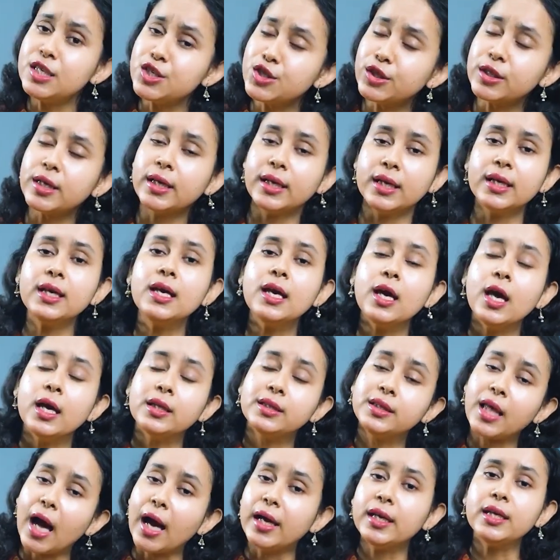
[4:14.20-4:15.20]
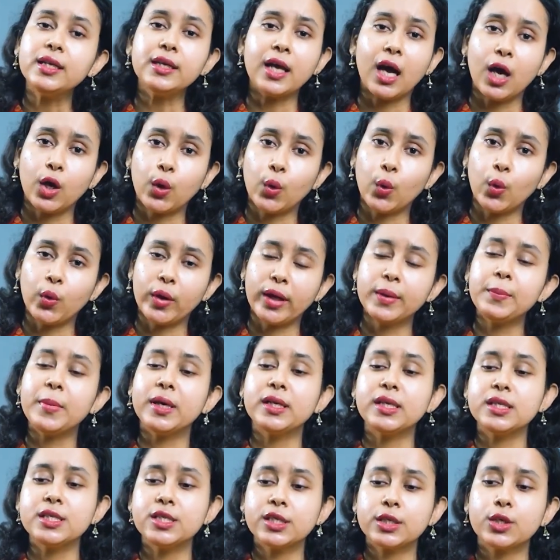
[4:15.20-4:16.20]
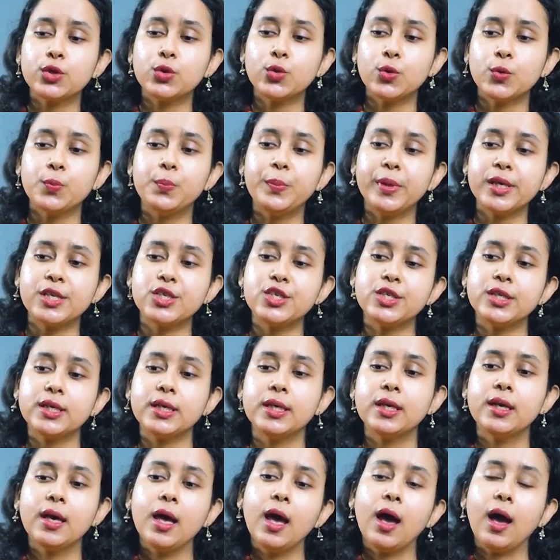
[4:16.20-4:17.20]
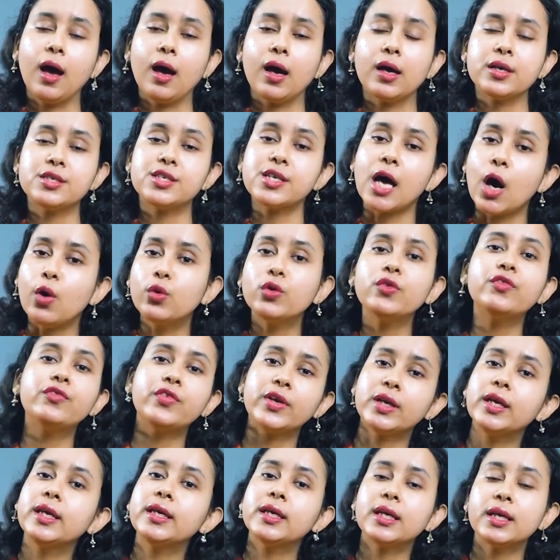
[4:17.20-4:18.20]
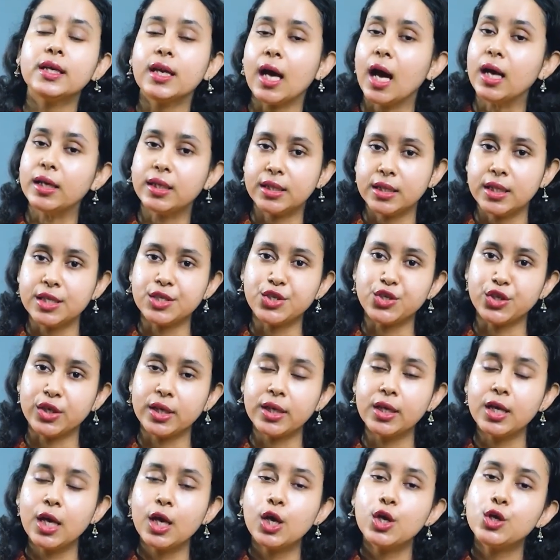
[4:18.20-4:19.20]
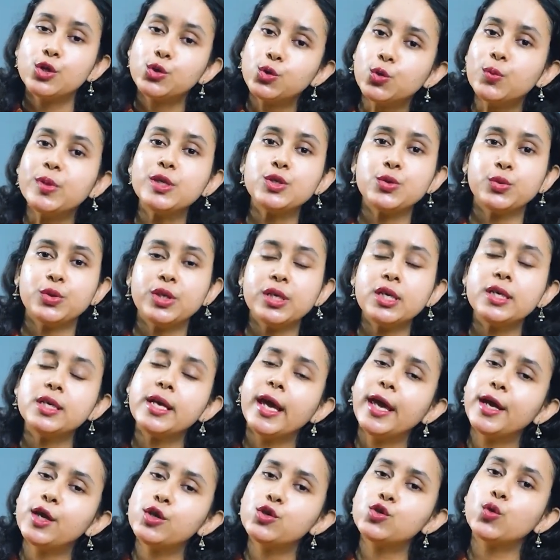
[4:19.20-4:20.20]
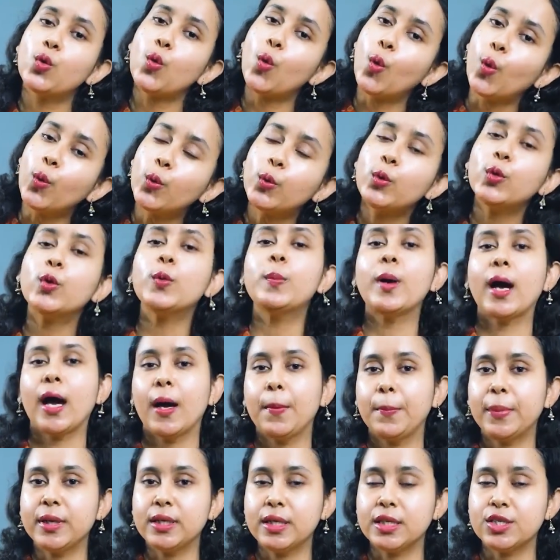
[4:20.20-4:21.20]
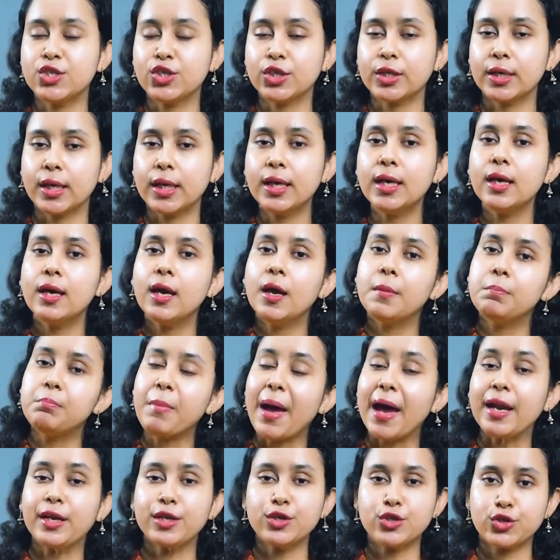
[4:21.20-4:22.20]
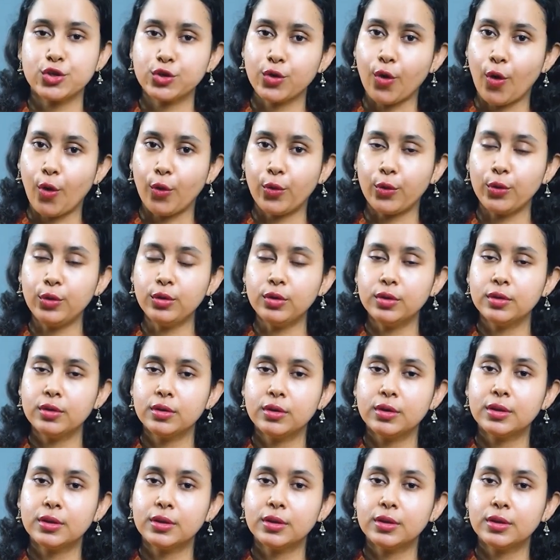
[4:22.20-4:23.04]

নিজেকে দায়ী না করে বা নিজেকে খুব বেশি ডাউন ফিলিংয়ে না নিয়ে যেয়ে তুমি যদি একটু অন্যভাবে নিজেকে ম্যানেজ করো